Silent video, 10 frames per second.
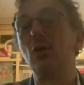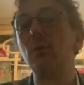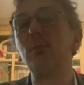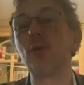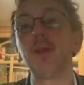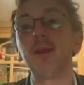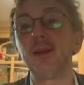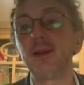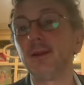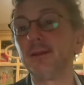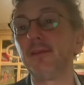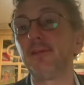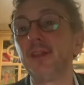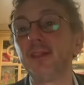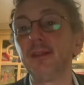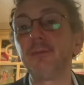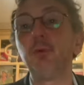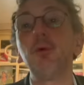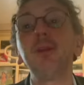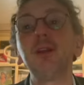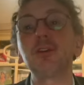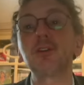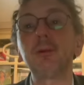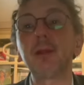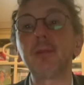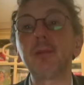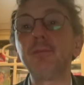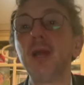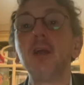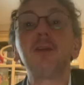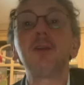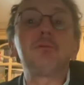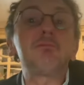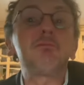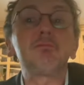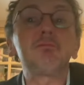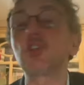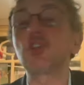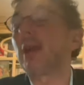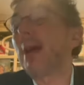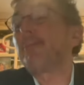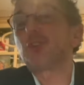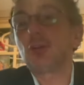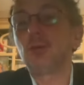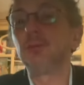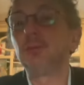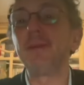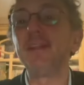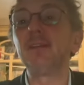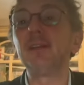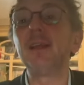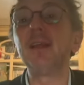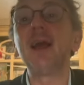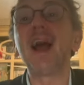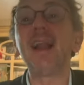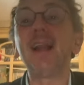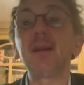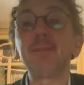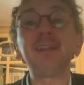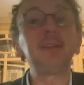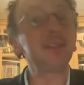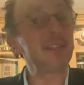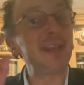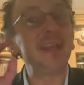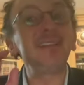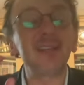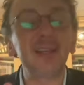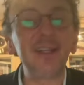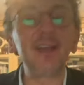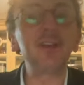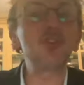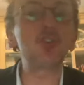como de déficit público sobre el PIB mm, son absolutamente alarmantes y serían